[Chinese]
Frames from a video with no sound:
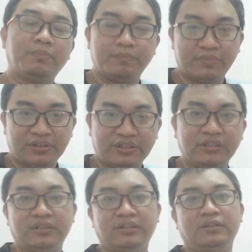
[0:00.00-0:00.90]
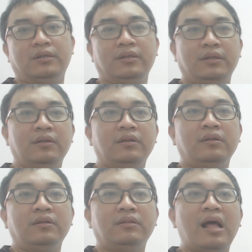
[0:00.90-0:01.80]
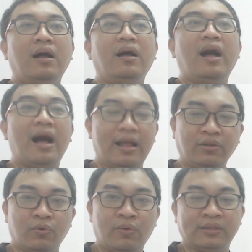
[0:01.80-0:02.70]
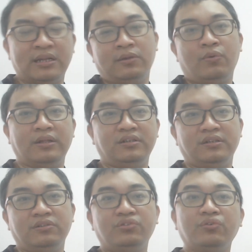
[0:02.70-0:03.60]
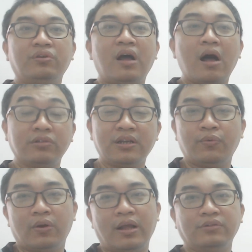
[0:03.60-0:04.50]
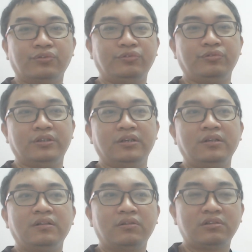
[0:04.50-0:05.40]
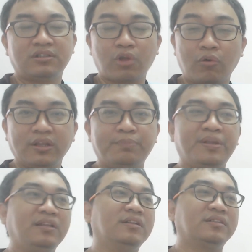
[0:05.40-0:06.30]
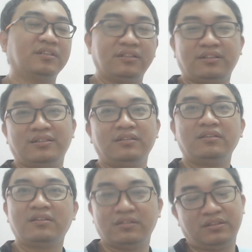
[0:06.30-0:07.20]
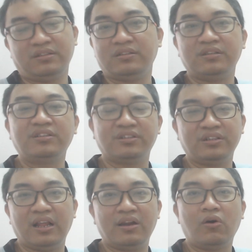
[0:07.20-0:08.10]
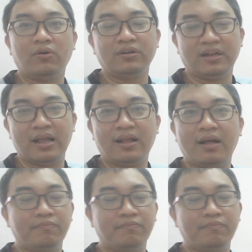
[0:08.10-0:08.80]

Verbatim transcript: 性质而已，那还有外在的环境，就好像我刚刚所举的，同一批的车子，可是呢，十年后你来看，